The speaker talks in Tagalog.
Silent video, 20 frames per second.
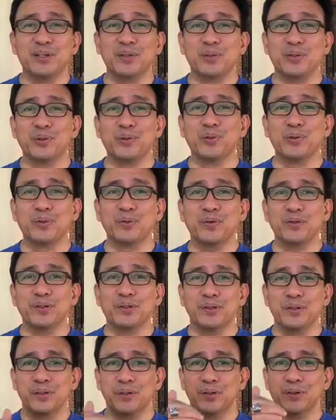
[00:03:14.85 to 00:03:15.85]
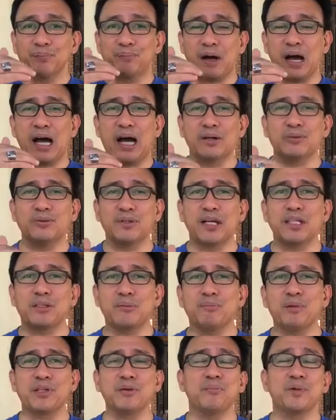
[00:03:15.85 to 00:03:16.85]
kung paano natin
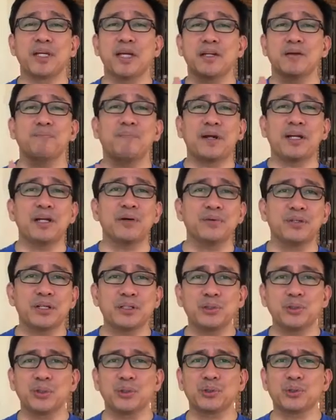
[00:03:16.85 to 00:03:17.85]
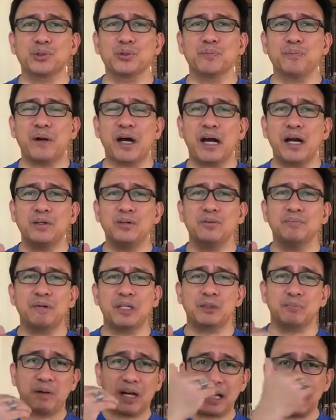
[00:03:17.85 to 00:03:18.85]
binibigyan ng panahon ng Diyos, kung paano mas
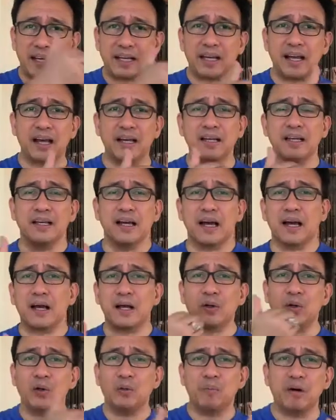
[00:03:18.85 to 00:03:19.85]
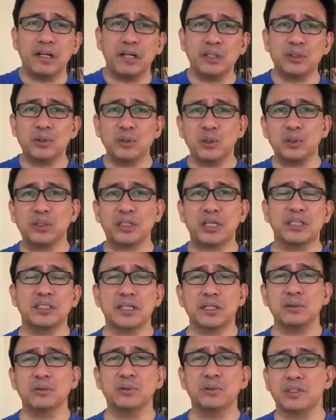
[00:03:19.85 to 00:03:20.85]
mahalaga ang kalooban ng Diyos kaysa
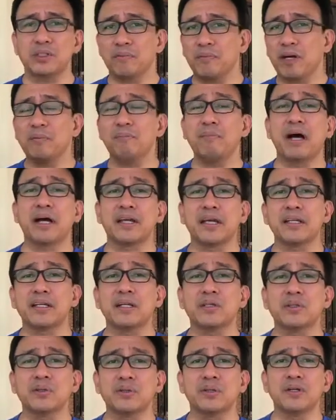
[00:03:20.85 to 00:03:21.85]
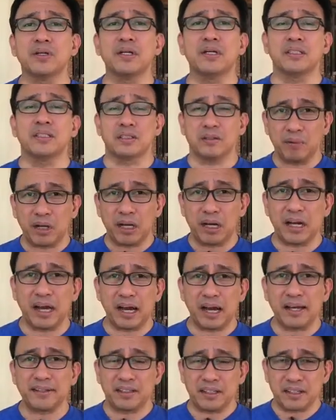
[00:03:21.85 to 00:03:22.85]
doon sa mga bagay na ito, sa
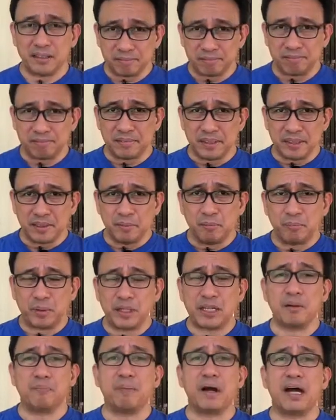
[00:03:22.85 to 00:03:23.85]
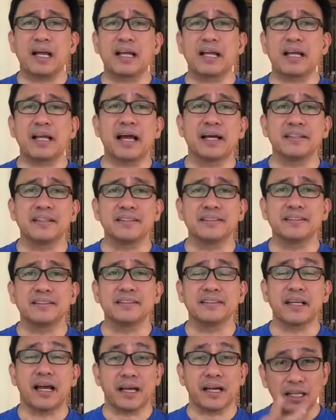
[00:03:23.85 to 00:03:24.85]
mga ating pinapahalagahan.
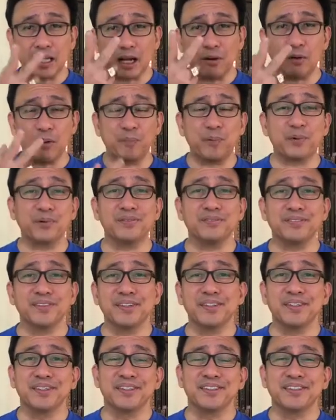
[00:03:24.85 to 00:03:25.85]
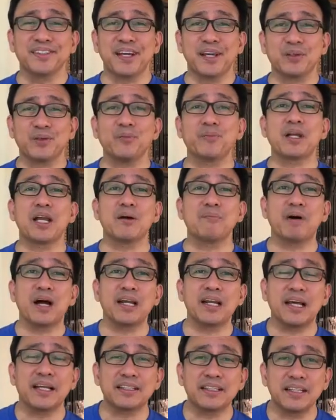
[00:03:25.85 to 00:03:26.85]
Ang ikalwa po, ay kung minamahal
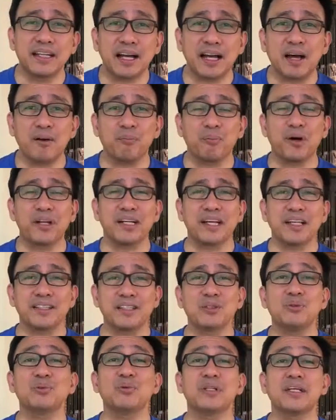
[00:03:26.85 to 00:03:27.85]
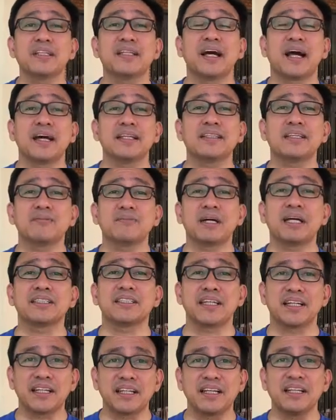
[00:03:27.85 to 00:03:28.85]
natin ang kapwa natin tulad ng ating mga
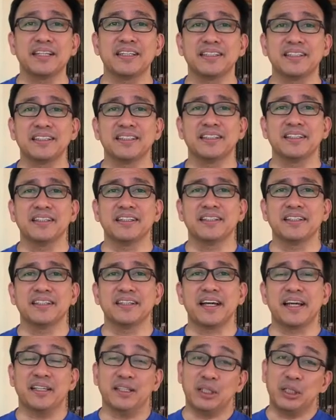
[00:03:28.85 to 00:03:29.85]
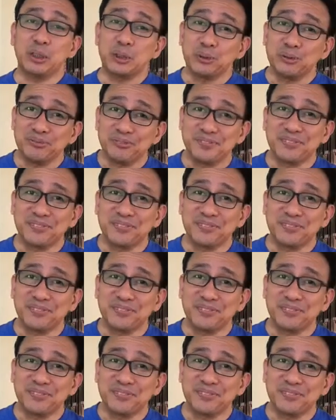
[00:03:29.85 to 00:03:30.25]
sarili. Hindi eh di yun,